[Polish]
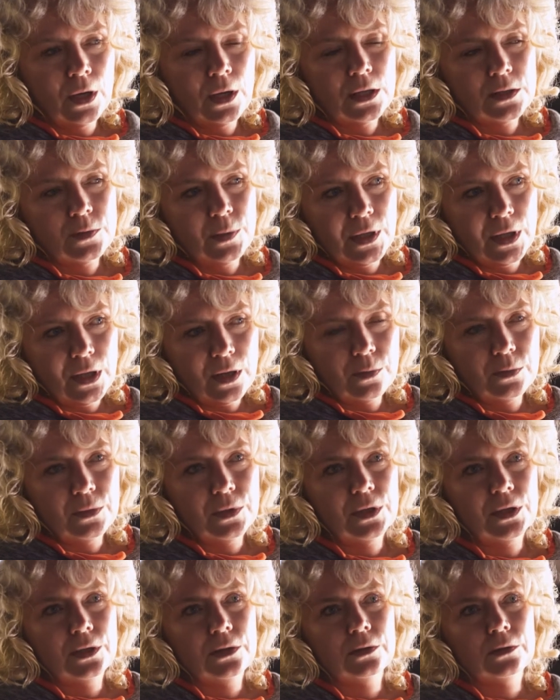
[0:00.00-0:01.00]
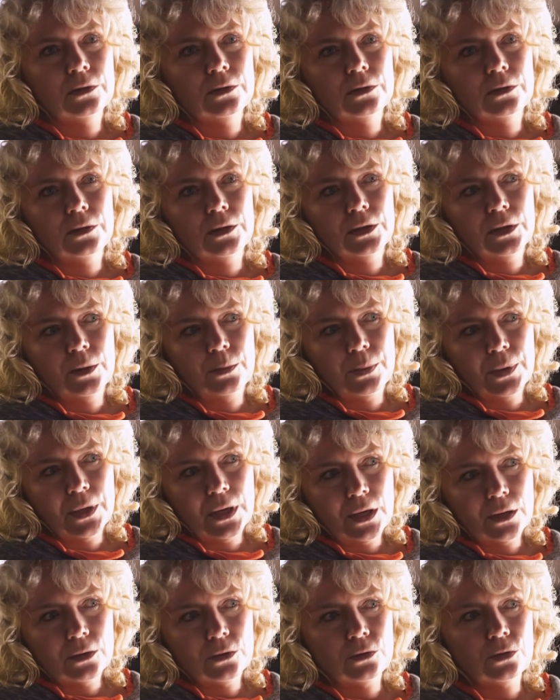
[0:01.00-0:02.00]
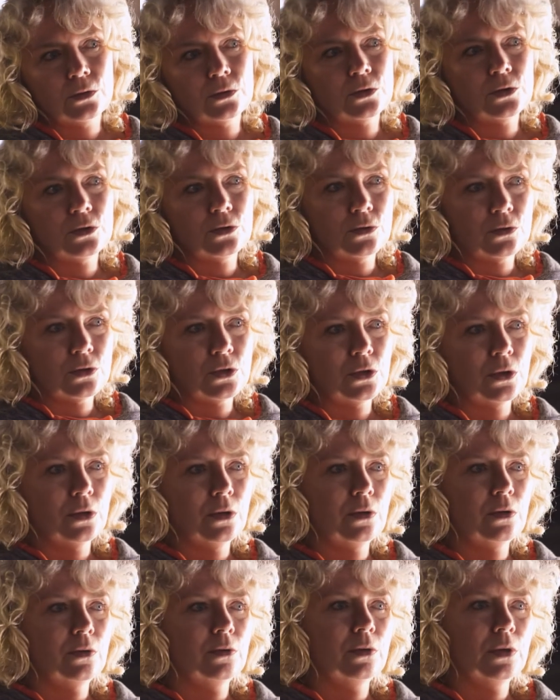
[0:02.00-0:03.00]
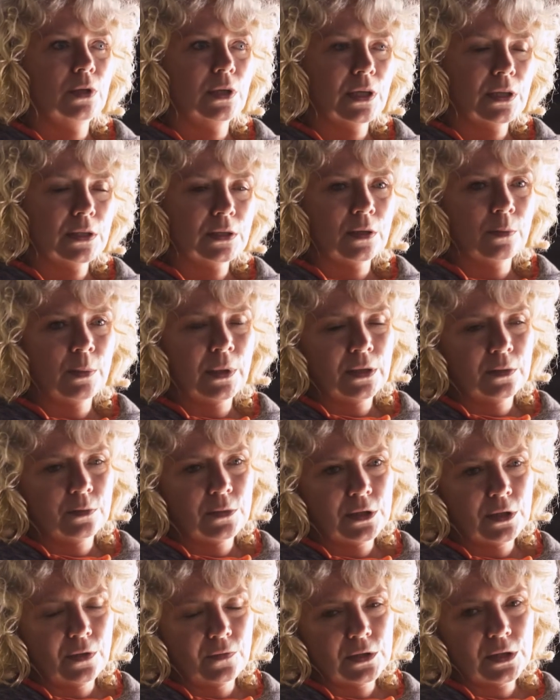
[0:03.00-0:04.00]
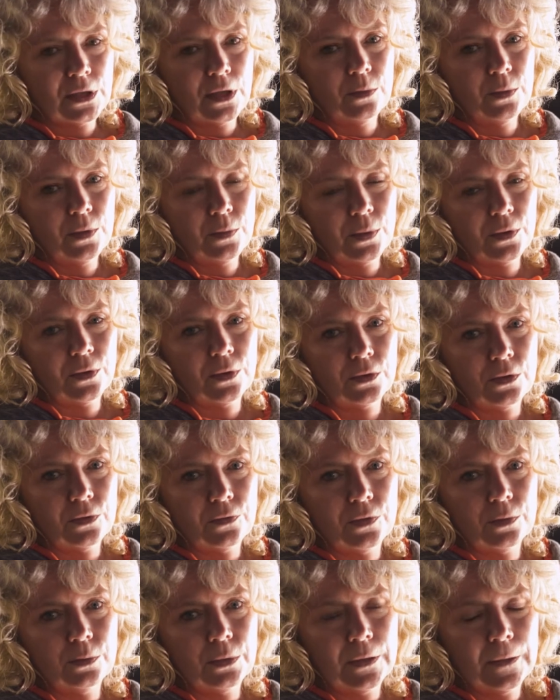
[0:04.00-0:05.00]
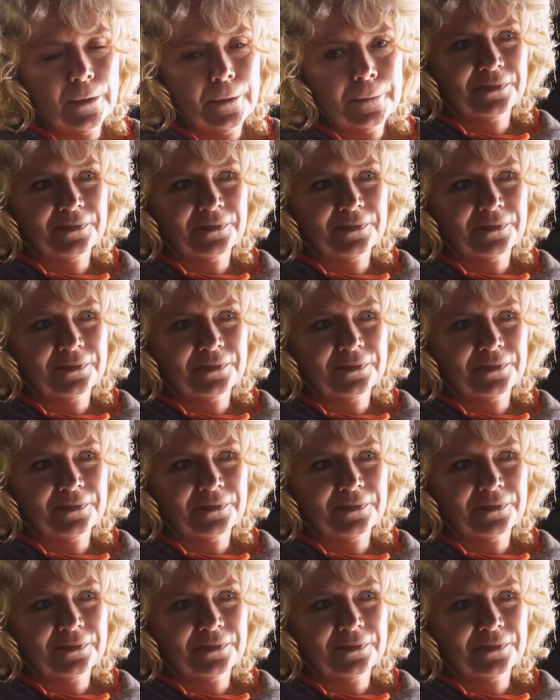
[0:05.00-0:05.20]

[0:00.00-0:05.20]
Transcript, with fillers: zmianami y, i temperatur, suszą i ekstremalnymi zjawiskami pogodowymi.